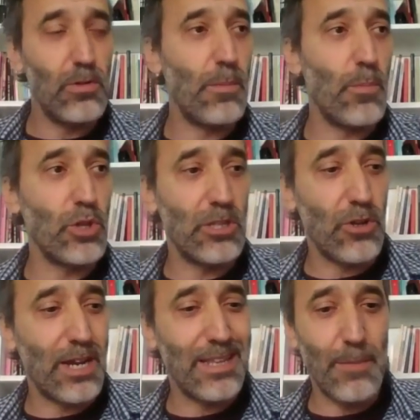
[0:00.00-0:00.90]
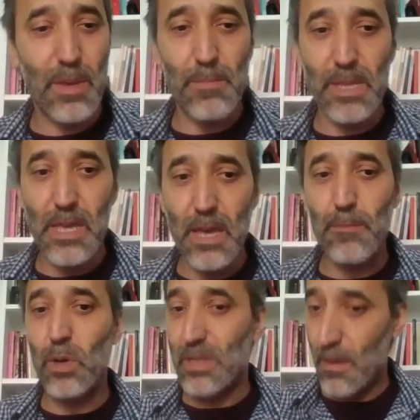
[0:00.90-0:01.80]
los, monitores que también venían,
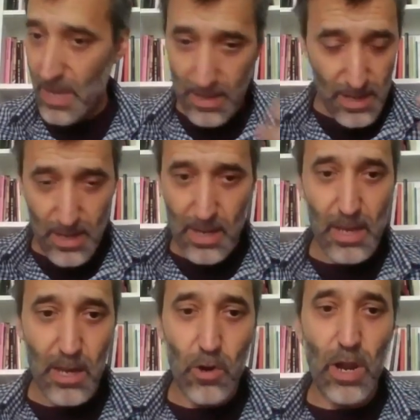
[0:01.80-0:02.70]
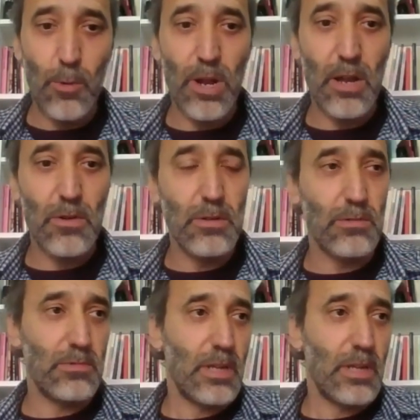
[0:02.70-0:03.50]
pues también eh, colaboraron.